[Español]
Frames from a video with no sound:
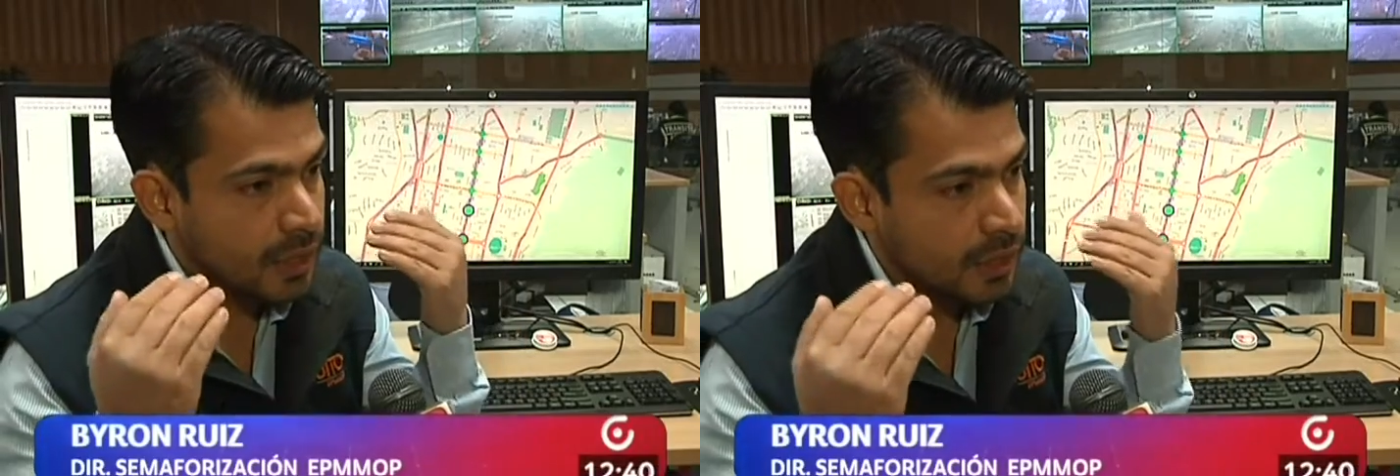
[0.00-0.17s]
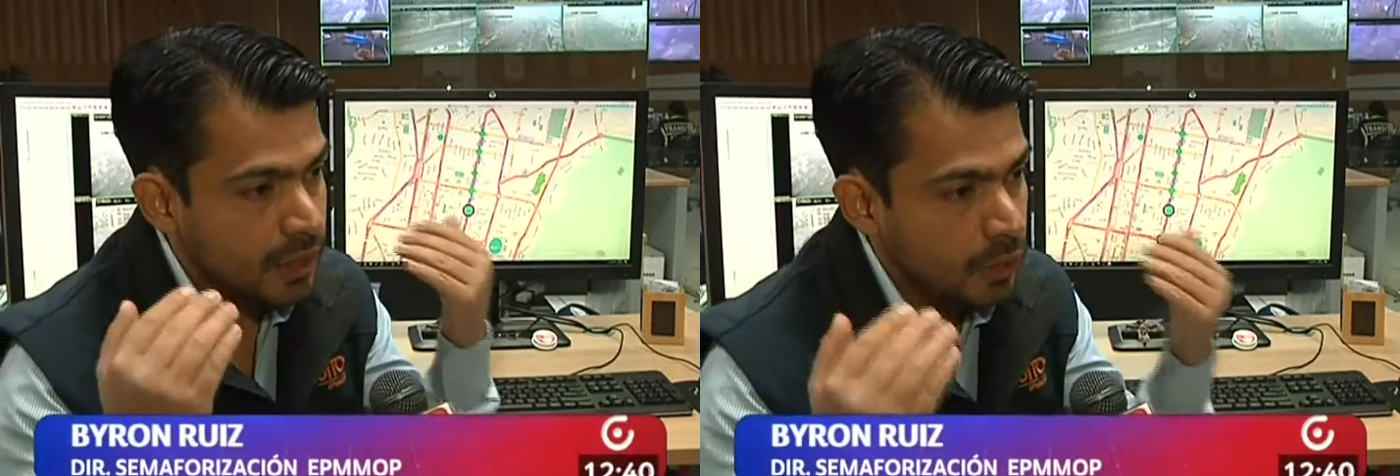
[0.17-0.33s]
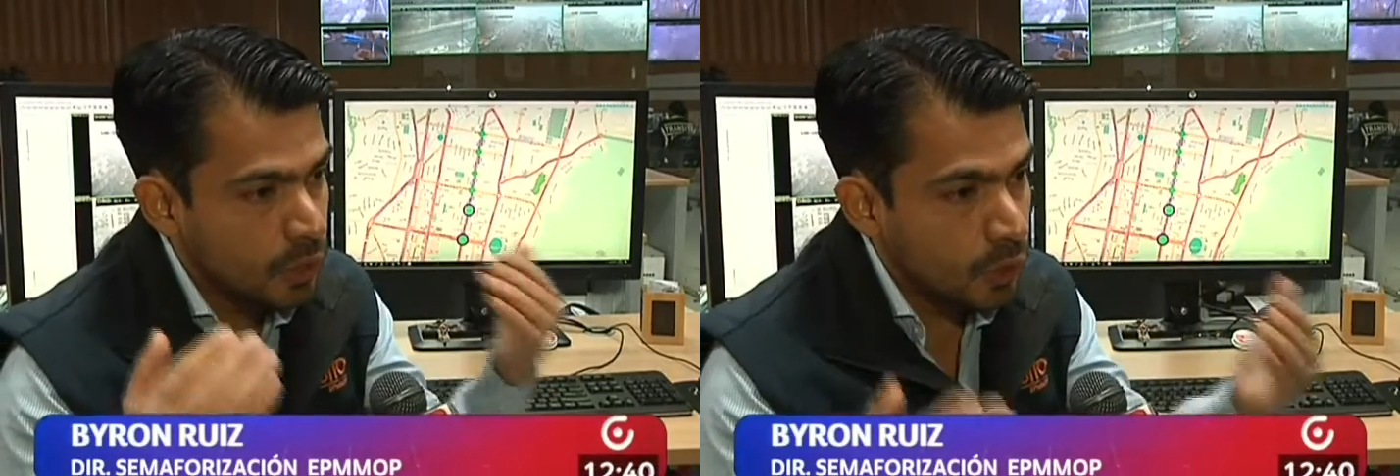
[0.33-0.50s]

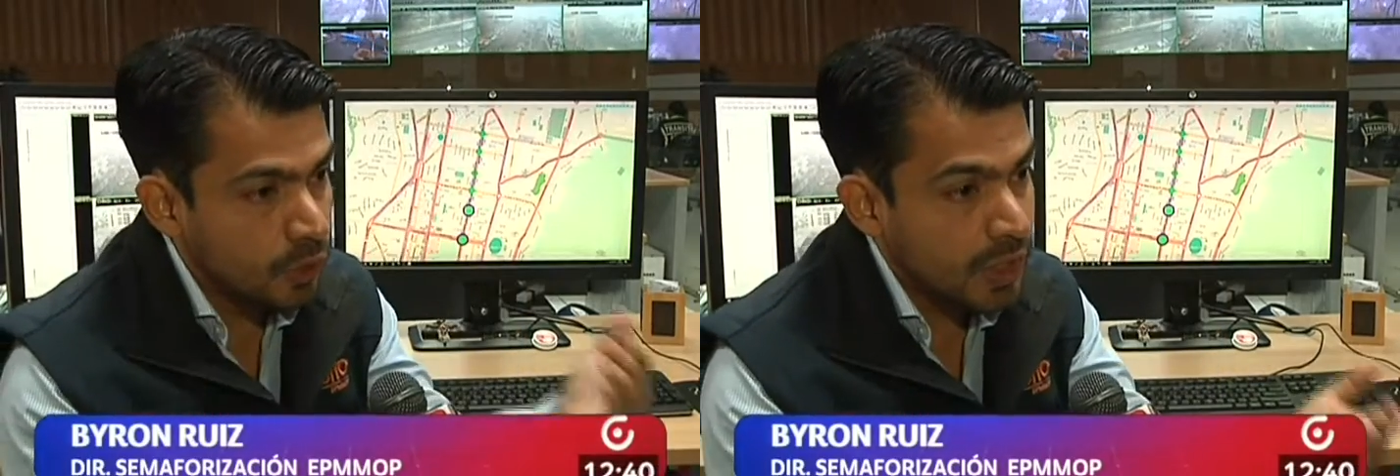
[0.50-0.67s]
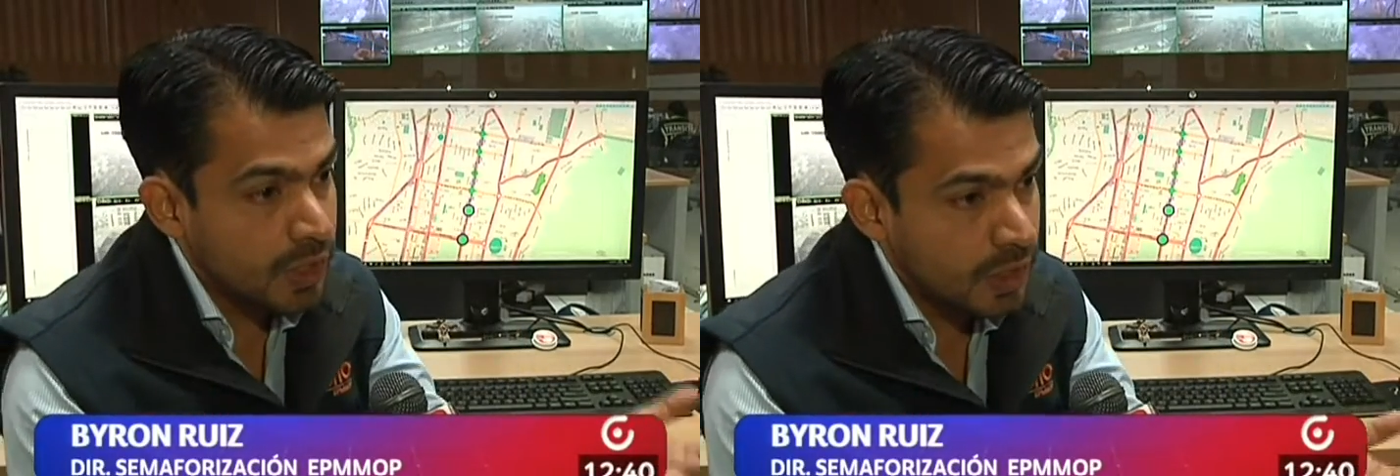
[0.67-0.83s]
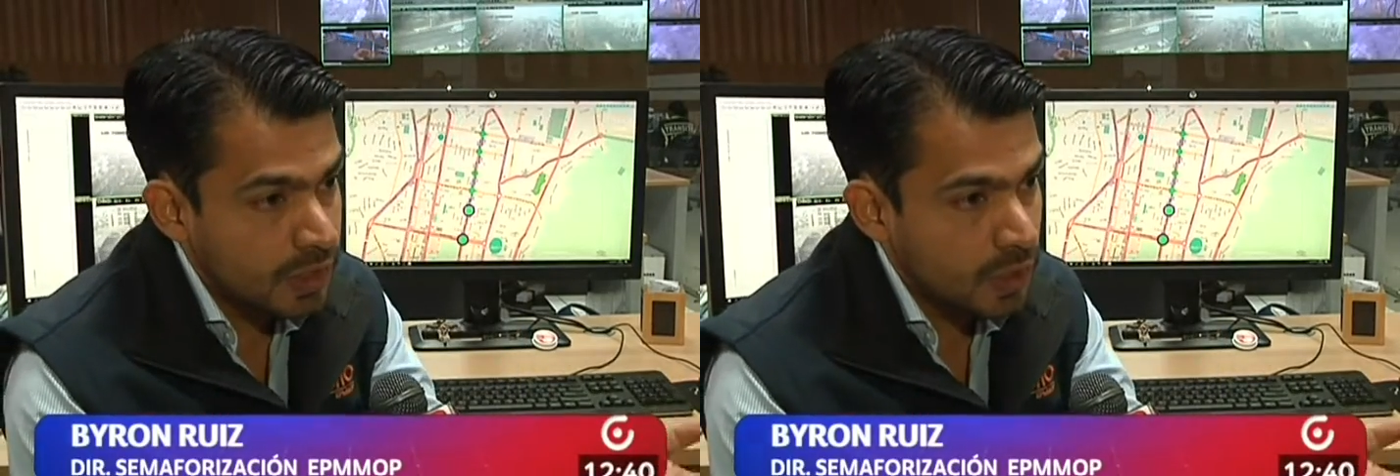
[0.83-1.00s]
se, note
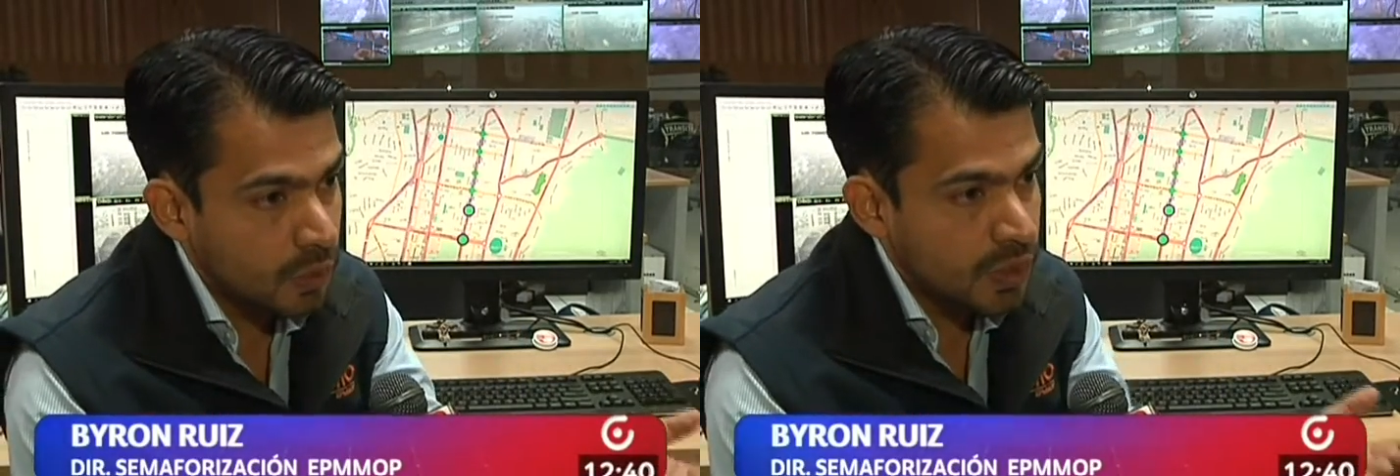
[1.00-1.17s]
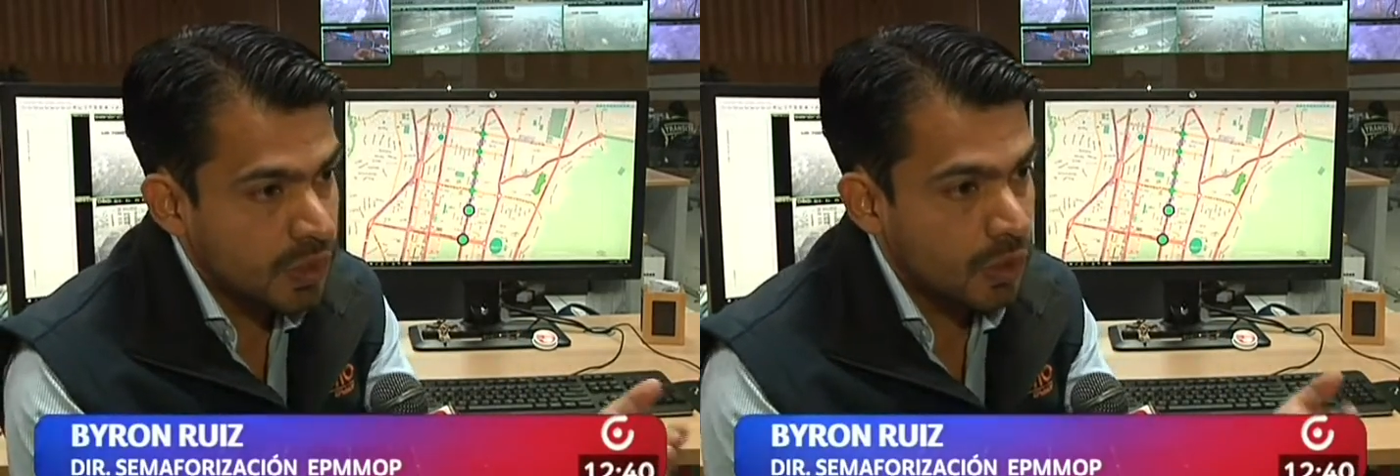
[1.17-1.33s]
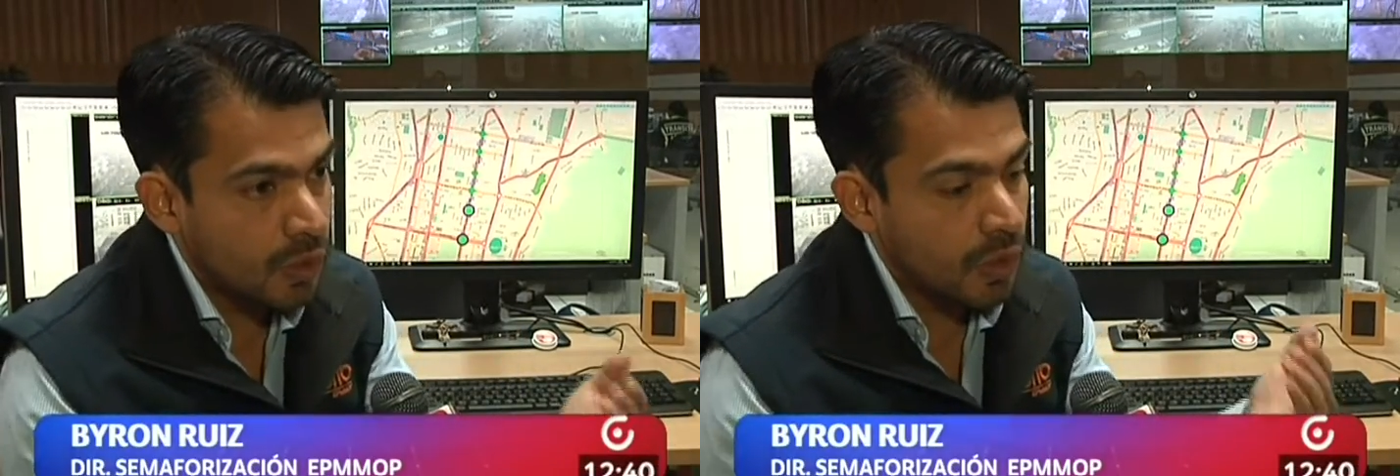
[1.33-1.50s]
esta
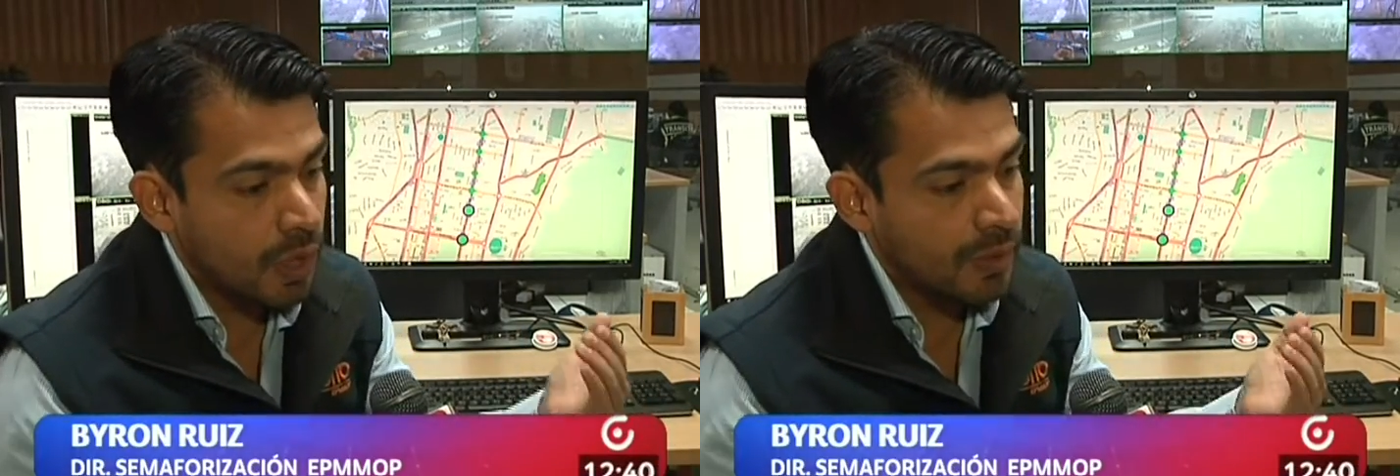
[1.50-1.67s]
secuencia de la